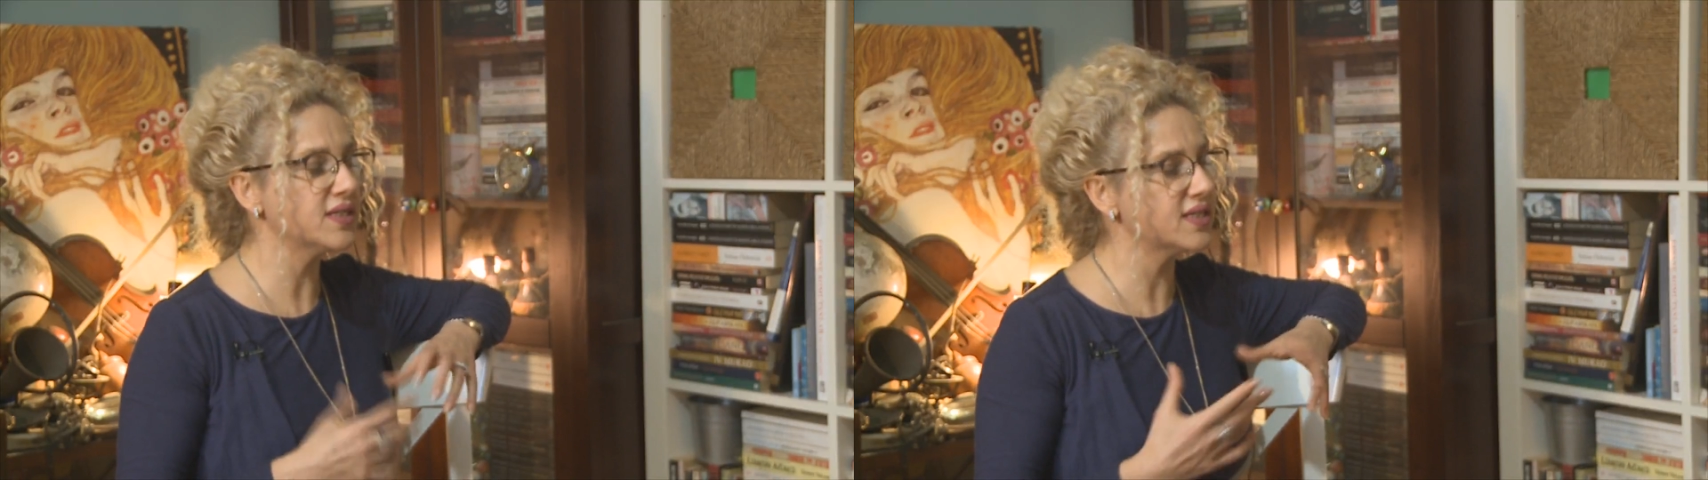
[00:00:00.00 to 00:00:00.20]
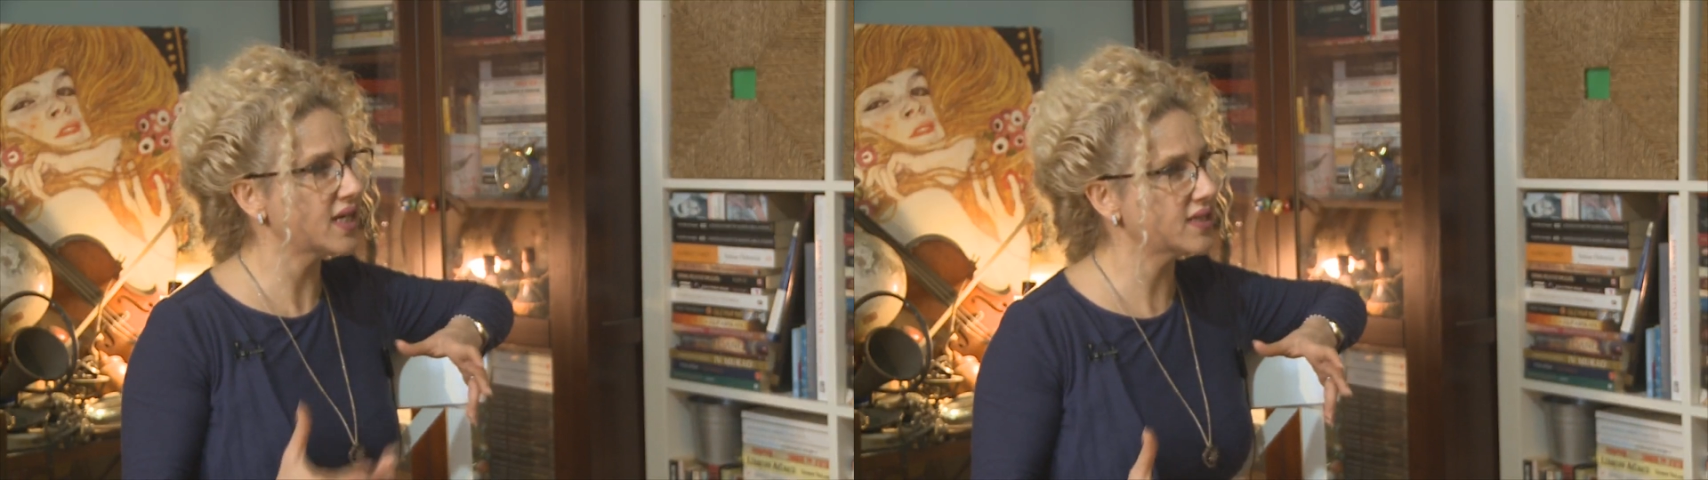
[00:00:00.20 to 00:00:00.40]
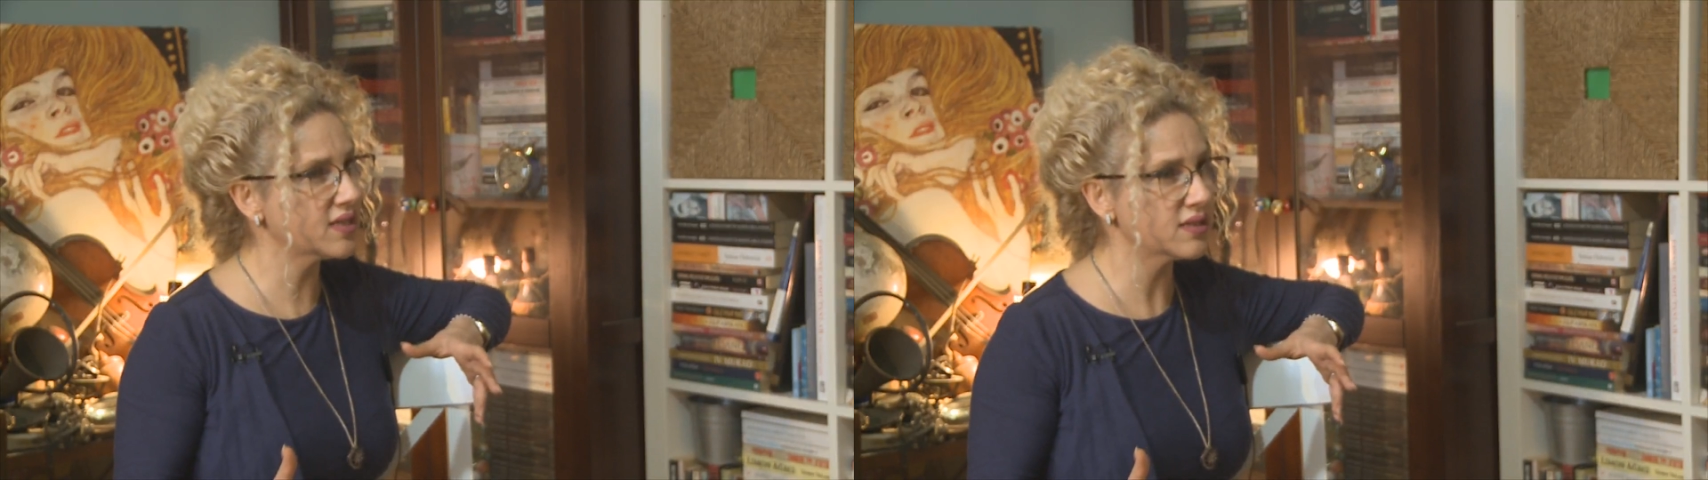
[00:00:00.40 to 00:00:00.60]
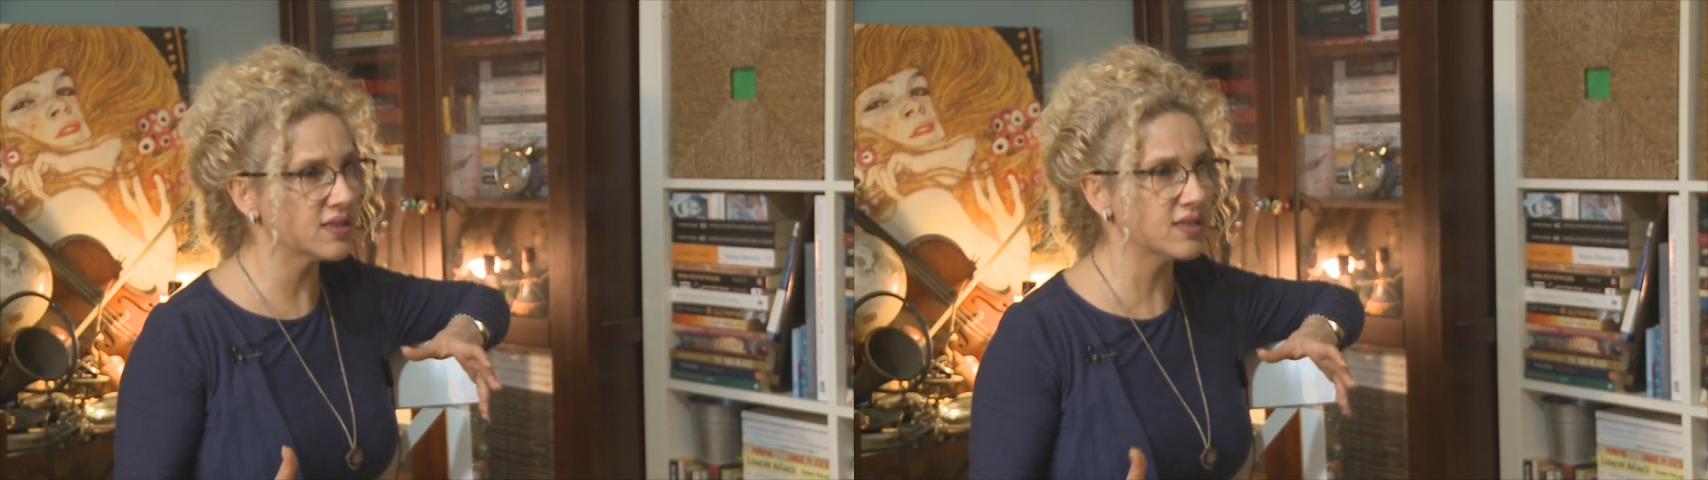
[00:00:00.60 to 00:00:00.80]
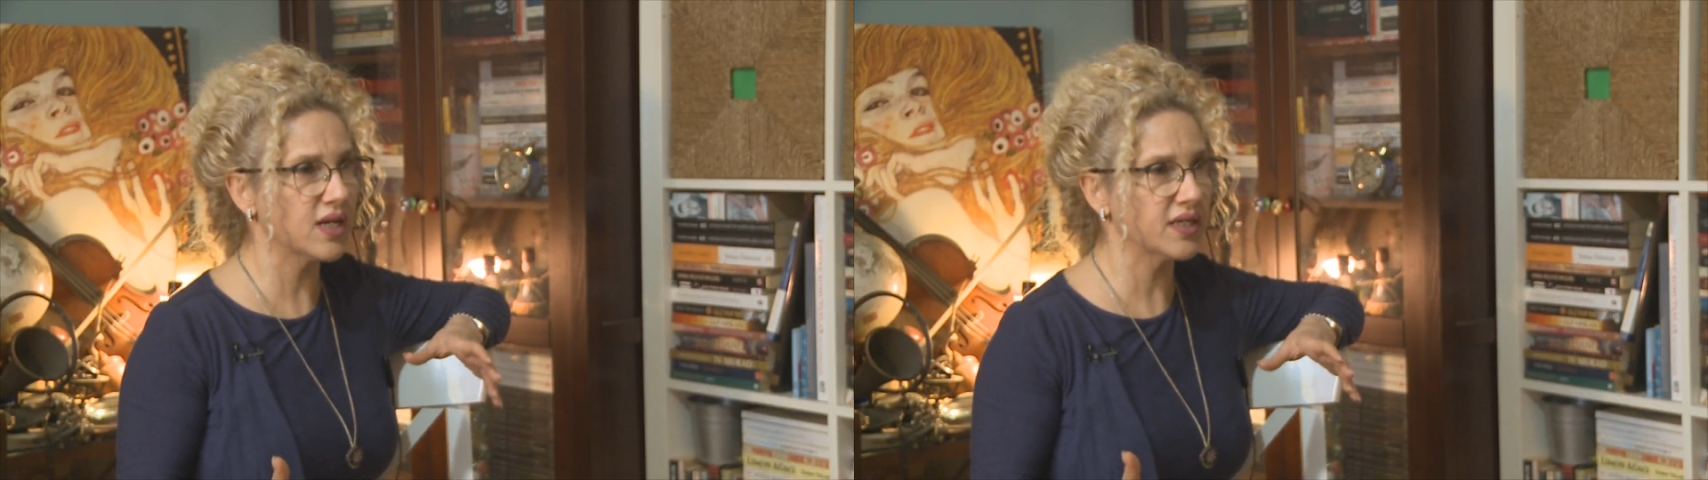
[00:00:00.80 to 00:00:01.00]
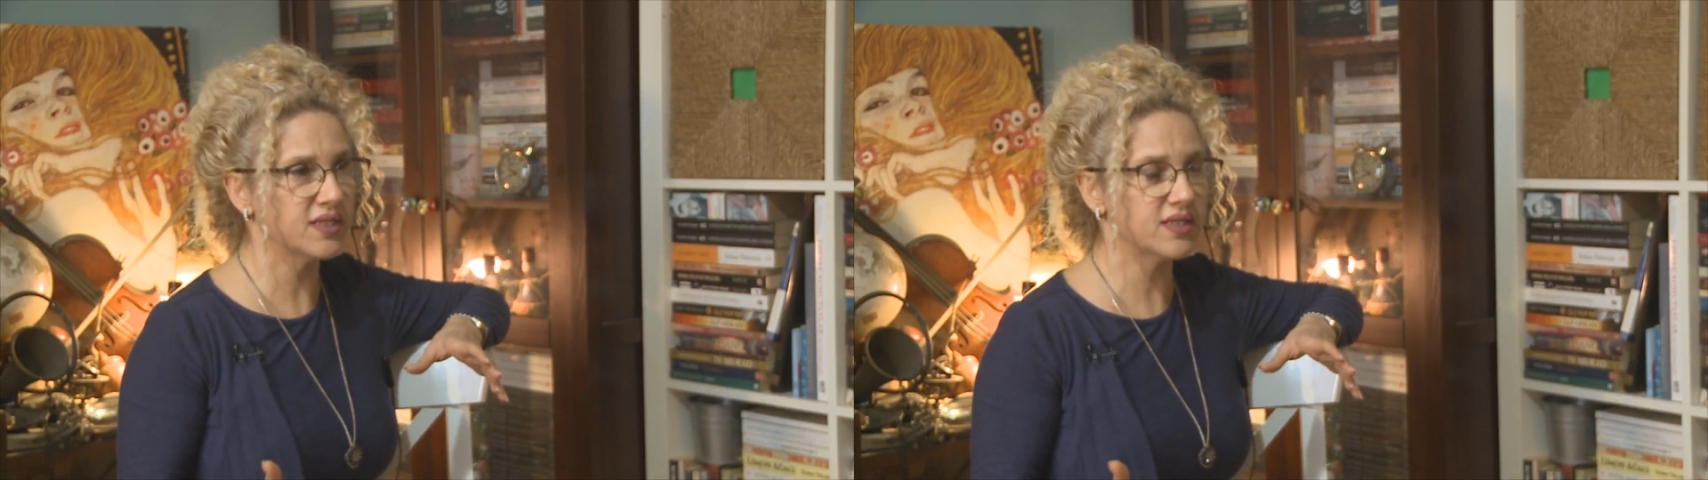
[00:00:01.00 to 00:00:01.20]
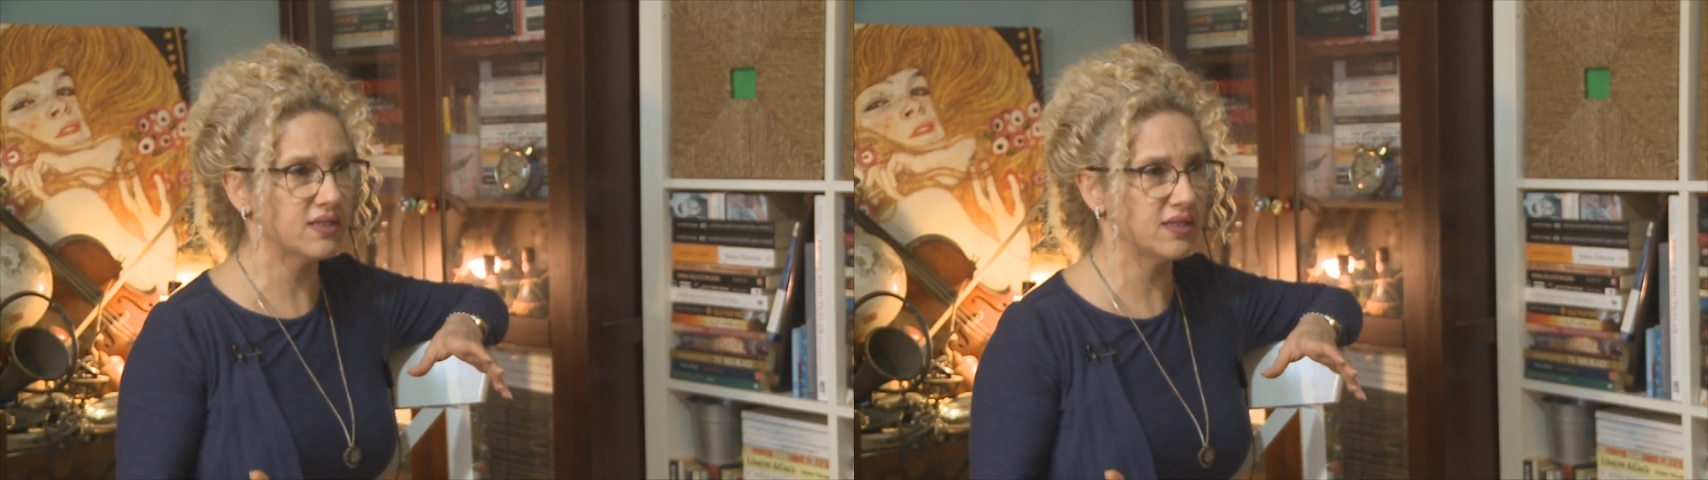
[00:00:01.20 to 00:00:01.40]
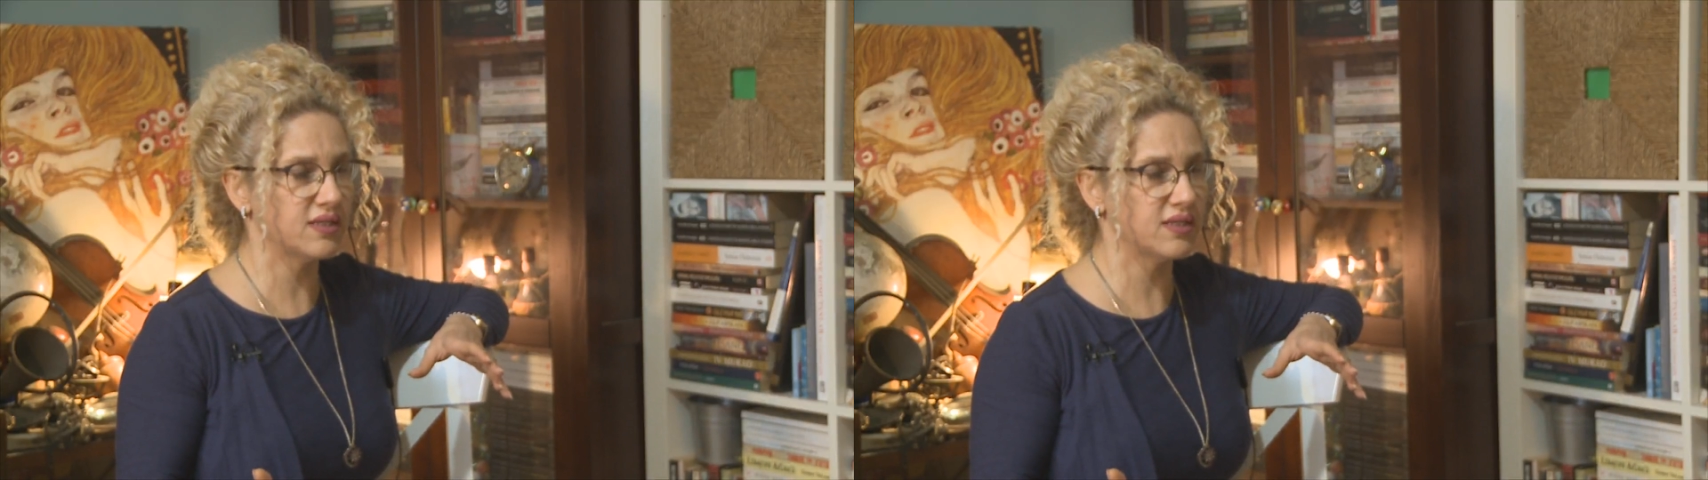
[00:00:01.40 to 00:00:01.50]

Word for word: İsterseniz siz hangisini